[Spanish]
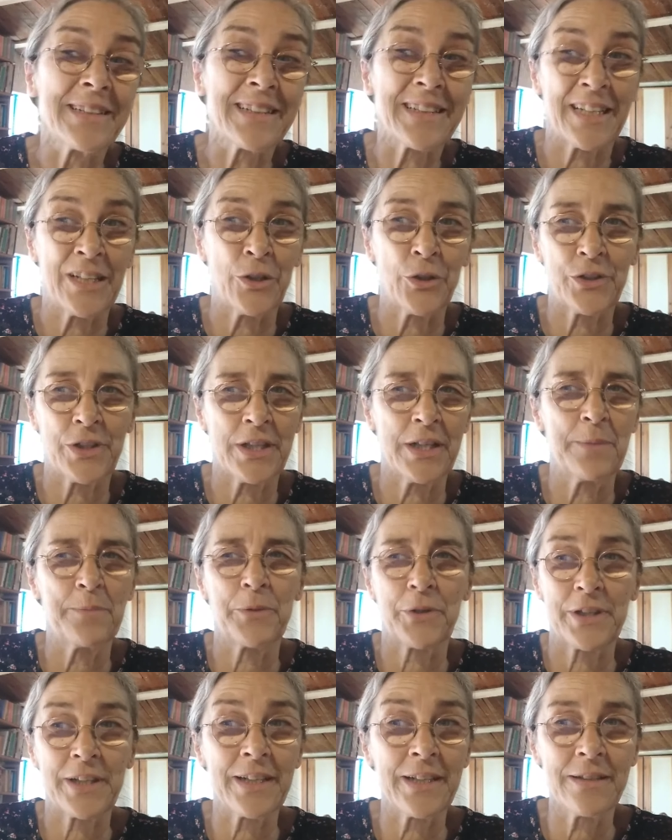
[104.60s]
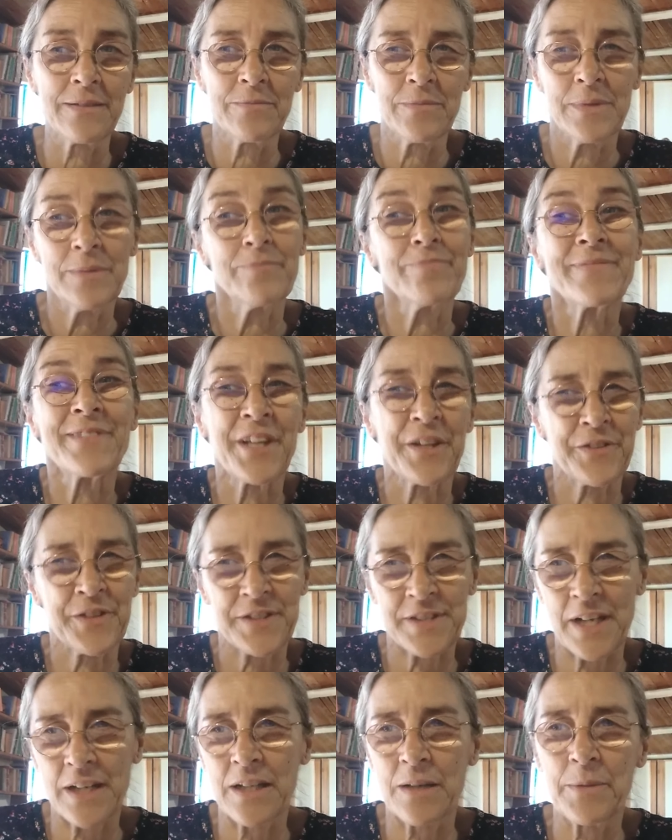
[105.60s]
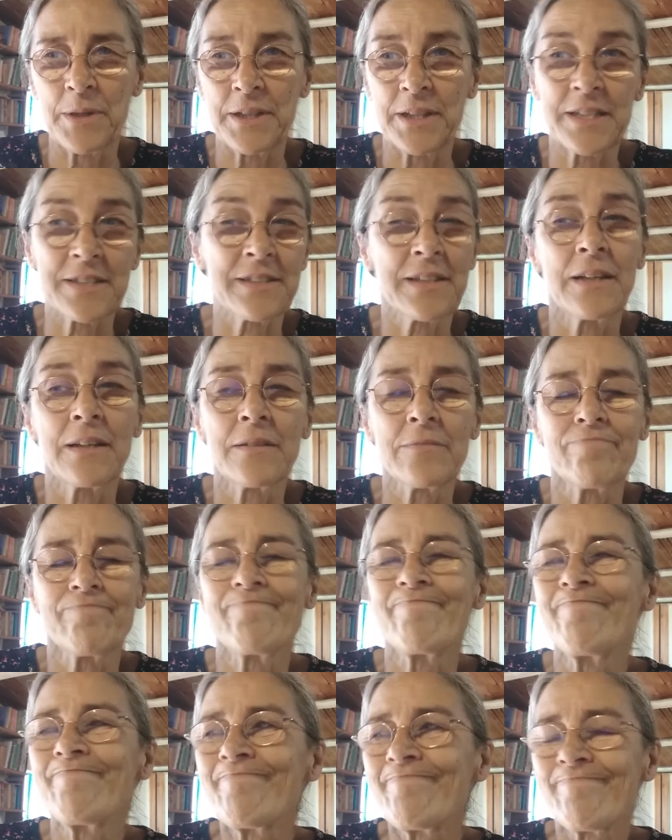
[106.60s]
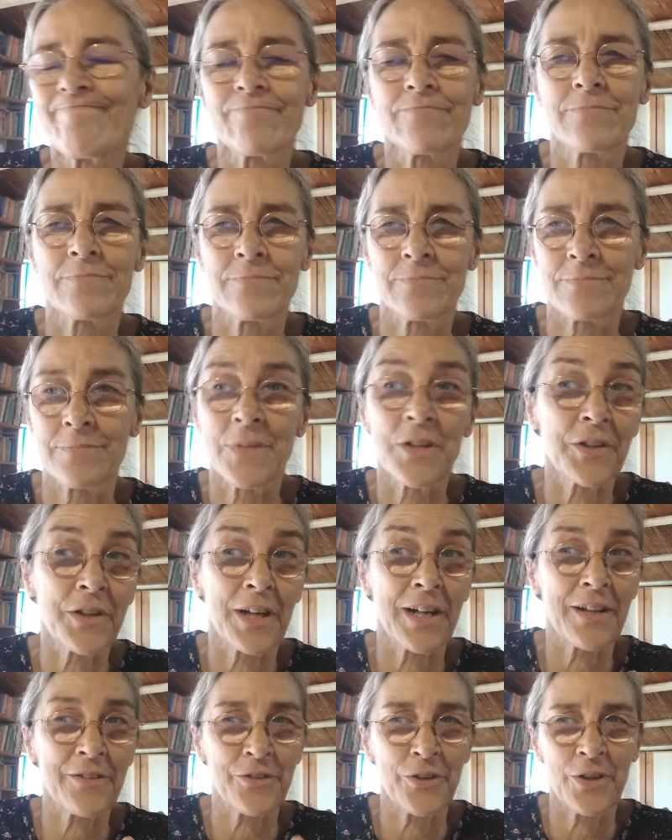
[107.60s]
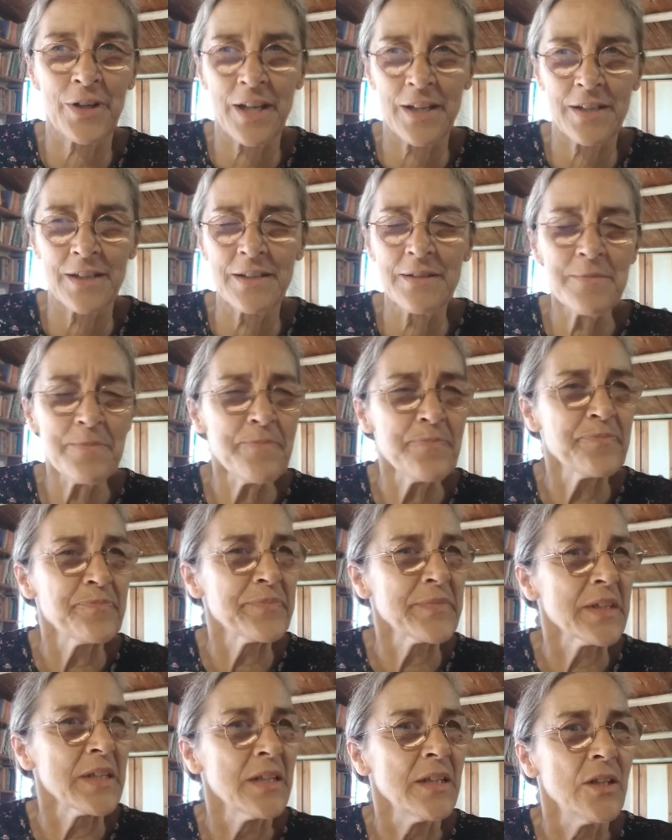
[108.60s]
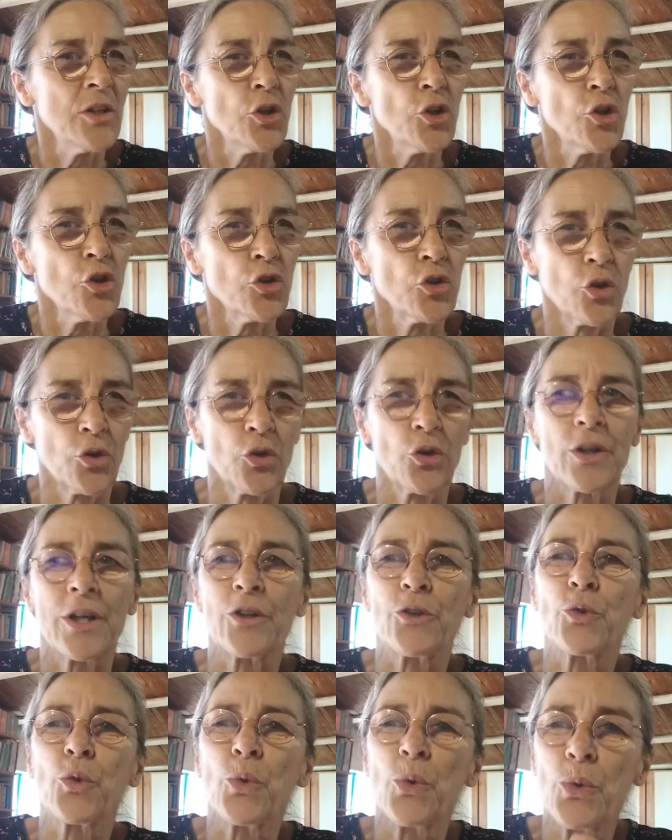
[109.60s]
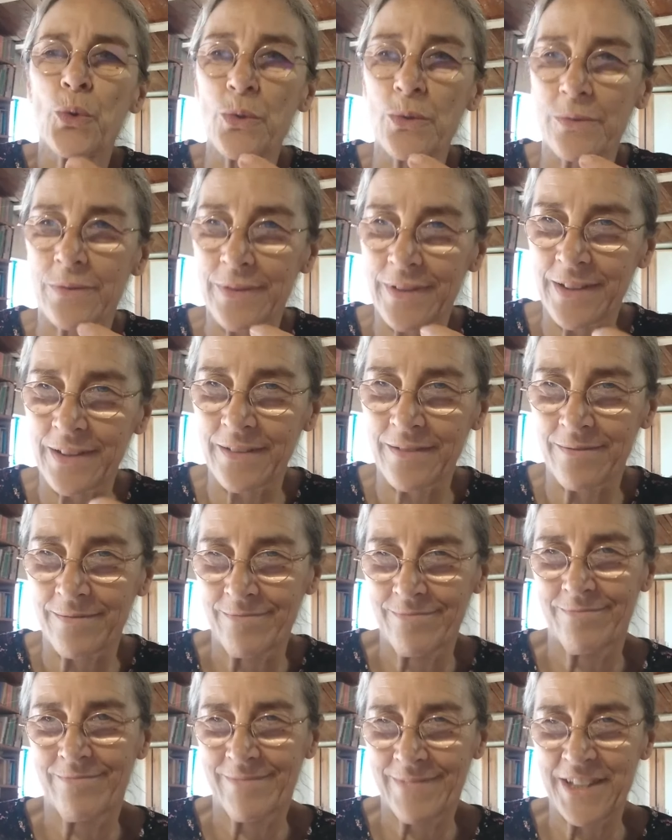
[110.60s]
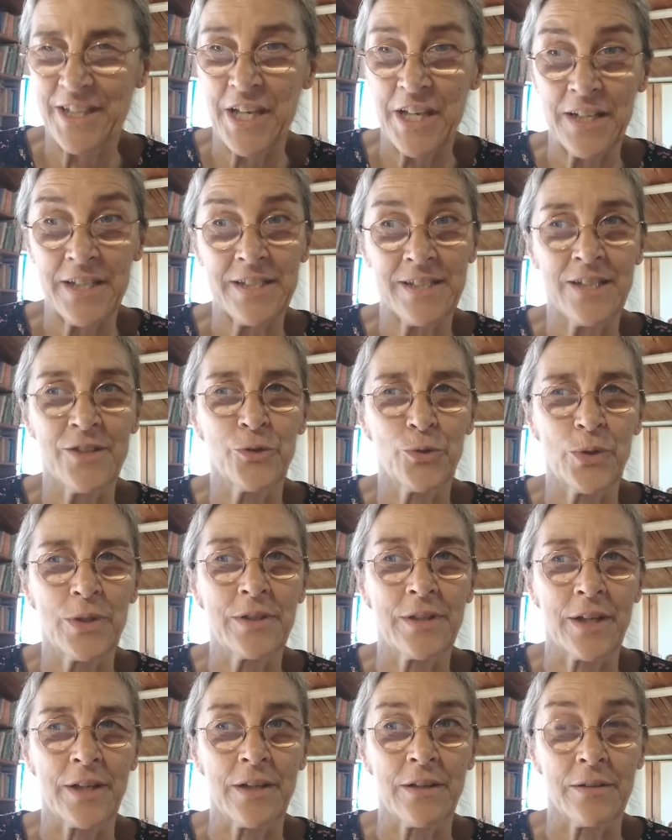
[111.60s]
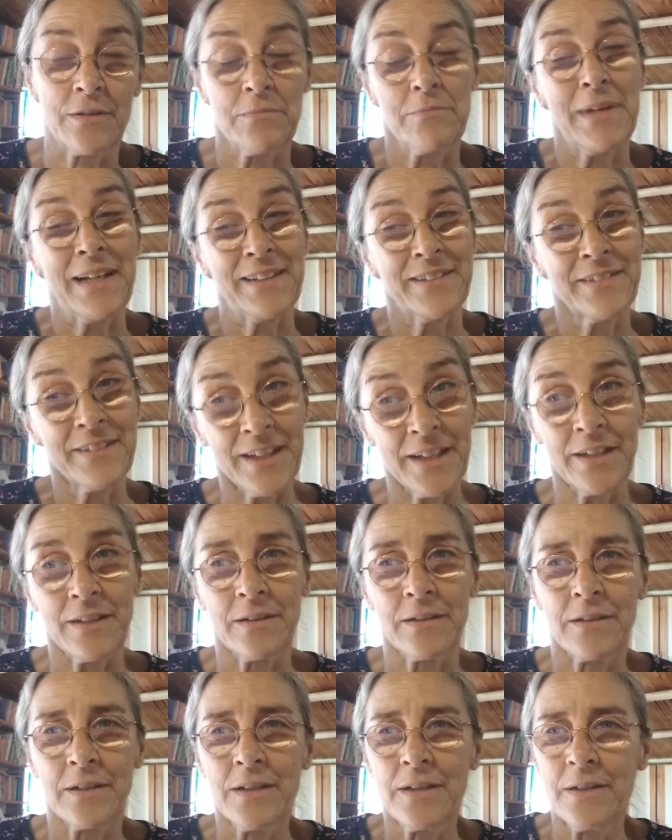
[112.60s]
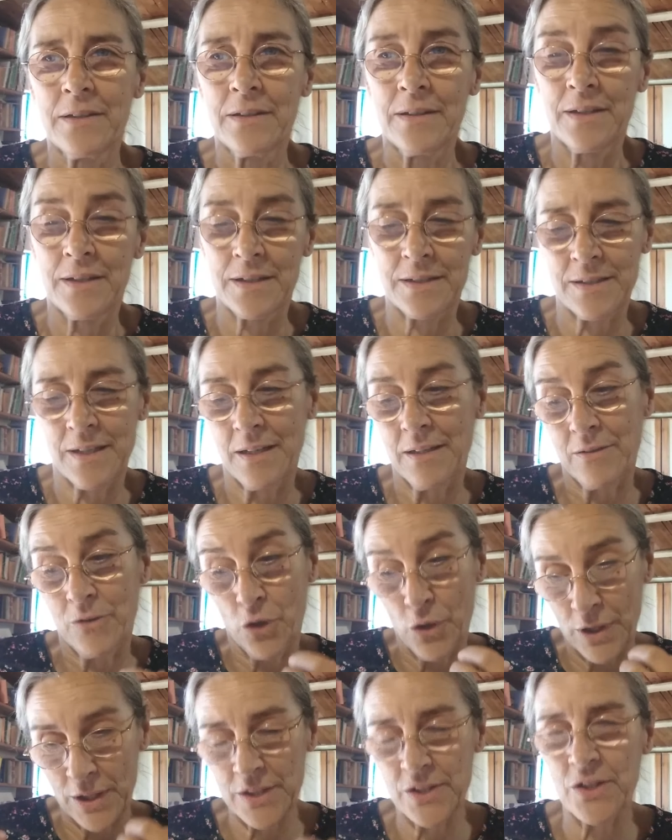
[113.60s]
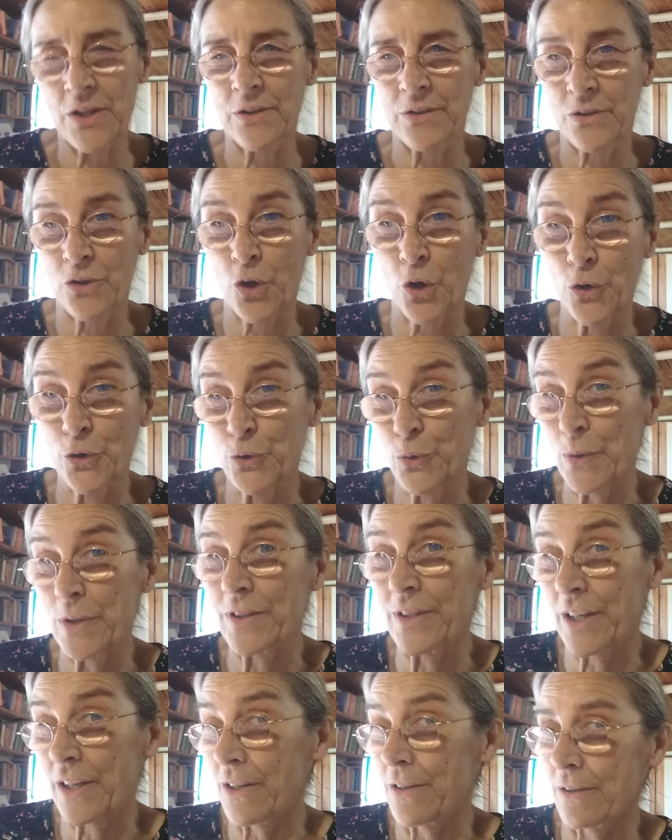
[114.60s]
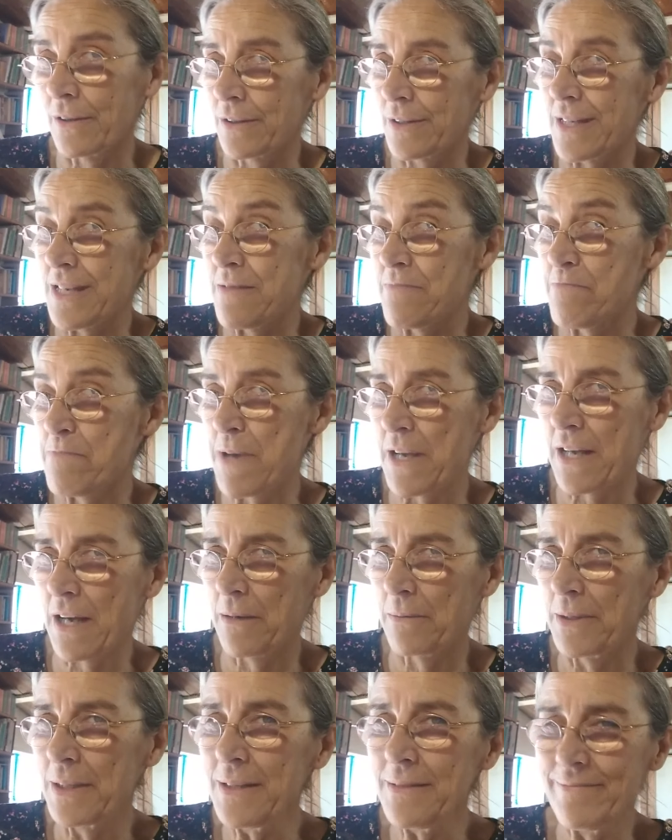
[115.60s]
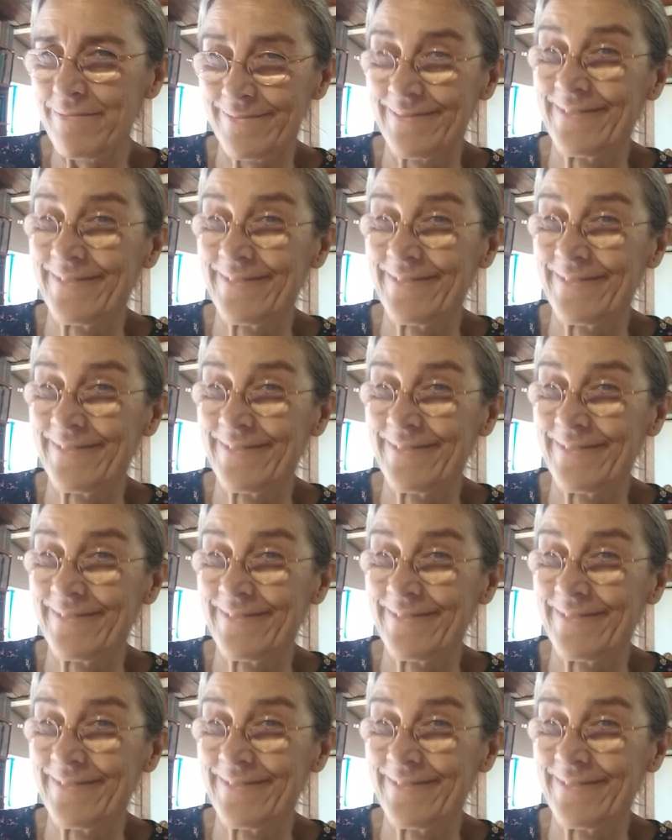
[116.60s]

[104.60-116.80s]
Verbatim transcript: que no tiene por qué necesariamente estar mm, relacionada con lo que tú quieres en tu interior. Mantén esa conexión con tu interior impecable.